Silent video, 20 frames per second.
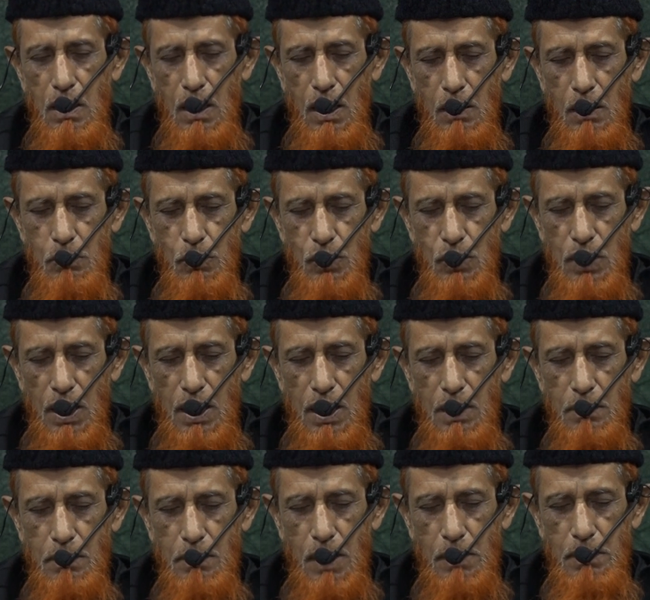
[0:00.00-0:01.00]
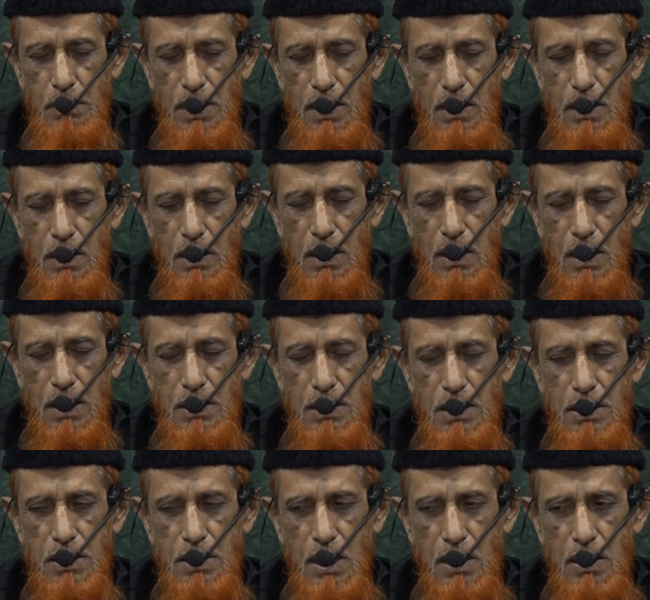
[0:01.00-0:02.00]
अबू तालिब का भी
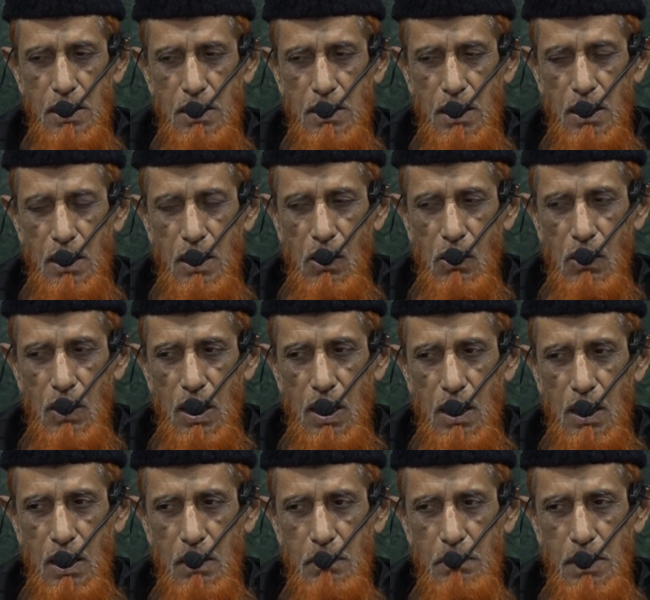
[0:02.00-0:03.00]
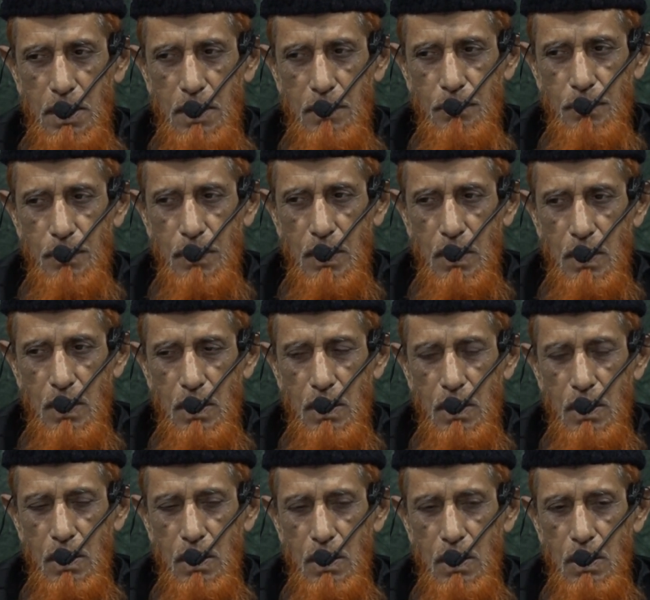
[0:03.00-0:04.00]
खदीजा रजी अल्लाह का भी
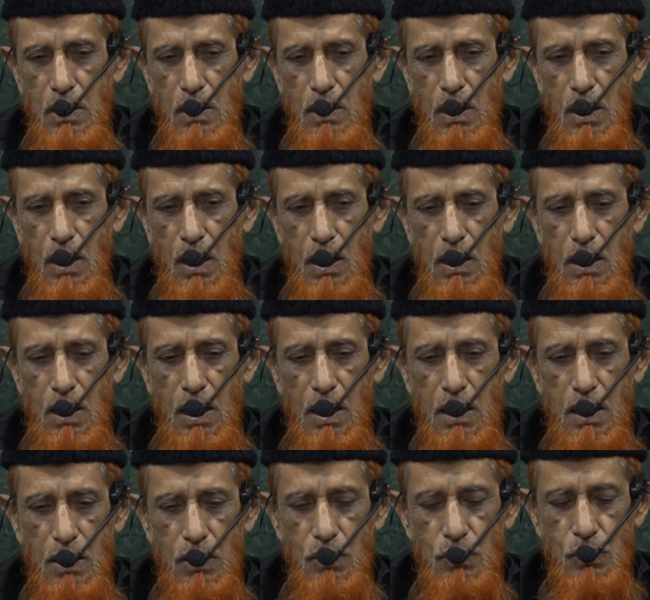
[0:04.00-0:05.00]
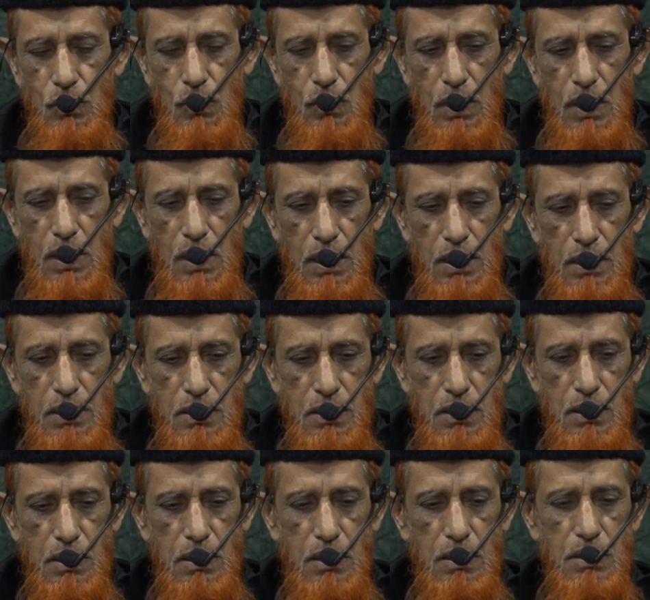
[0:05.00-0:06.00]
अल्लाह के रसूल ने इस
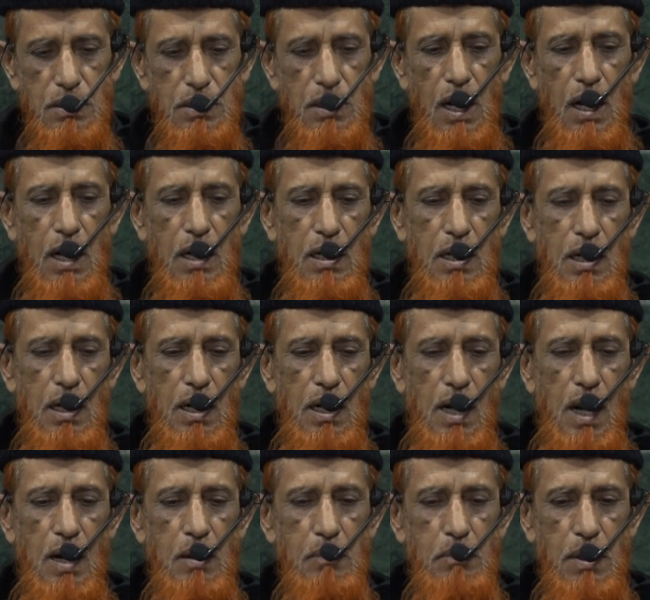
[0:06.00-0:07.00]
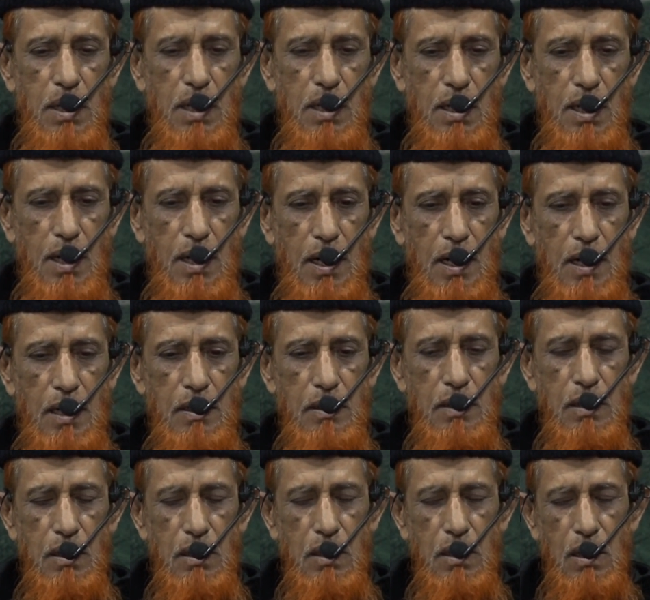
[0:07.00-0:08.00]
साल का नाम रखा
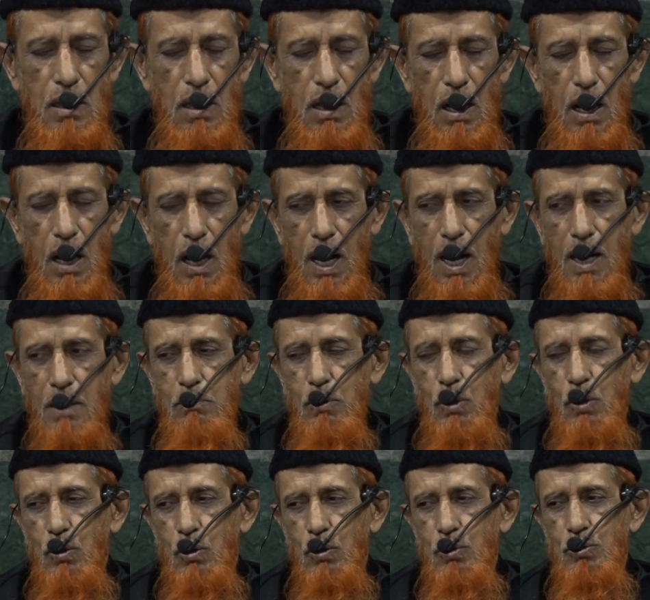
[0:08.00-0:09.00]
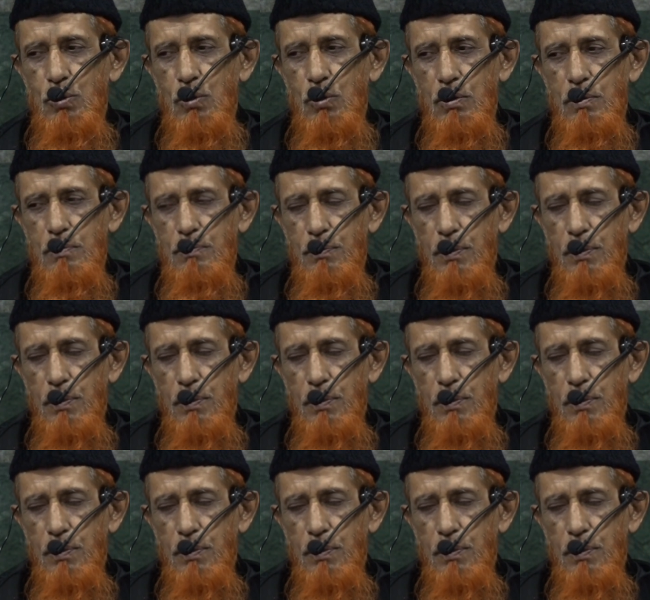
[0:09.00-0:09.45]
आमुल हुजन